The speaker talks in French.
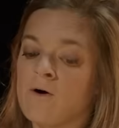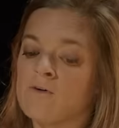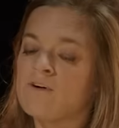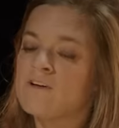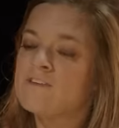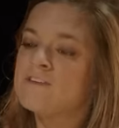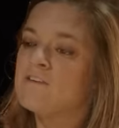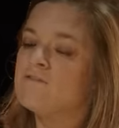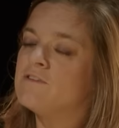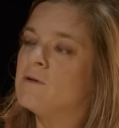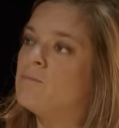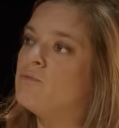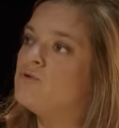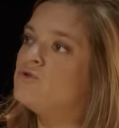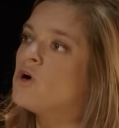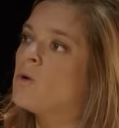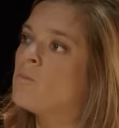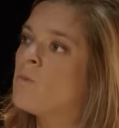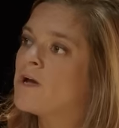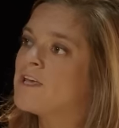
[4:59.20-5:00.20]
En fait, ça faisait
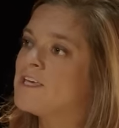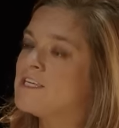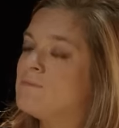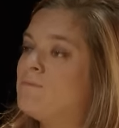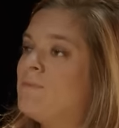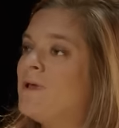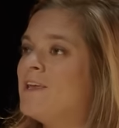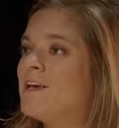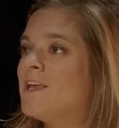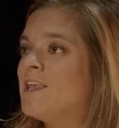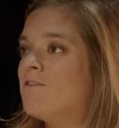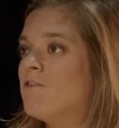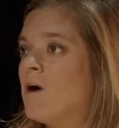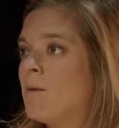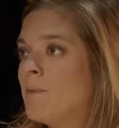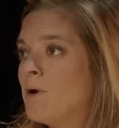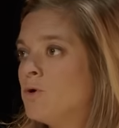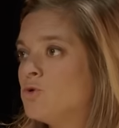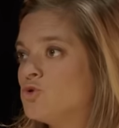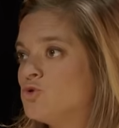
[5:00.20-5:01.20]
plusieurs mois qu'il se plaignait
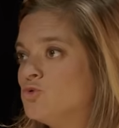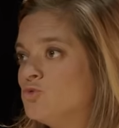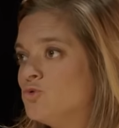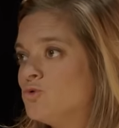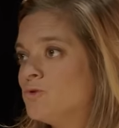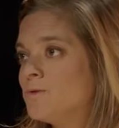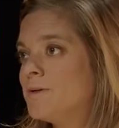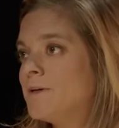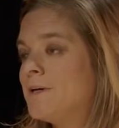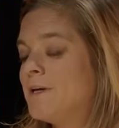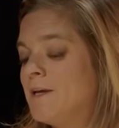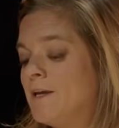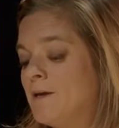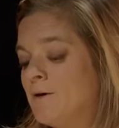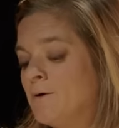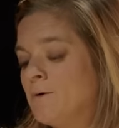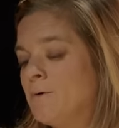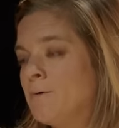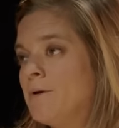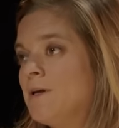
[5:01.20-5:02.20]
d'avoir mal au genou
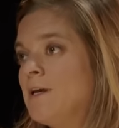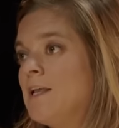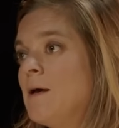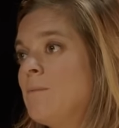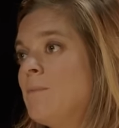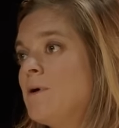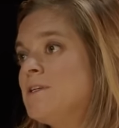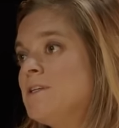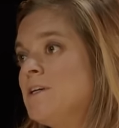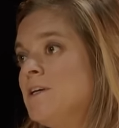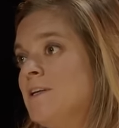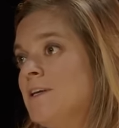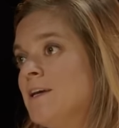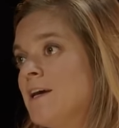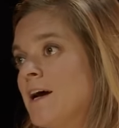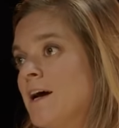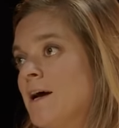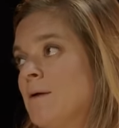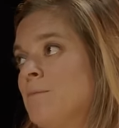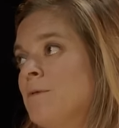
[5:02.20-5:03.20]
et il a passé une
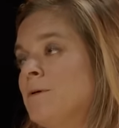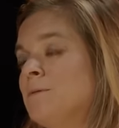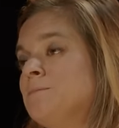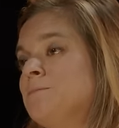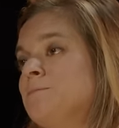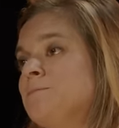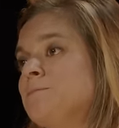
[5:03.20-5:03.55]
IRM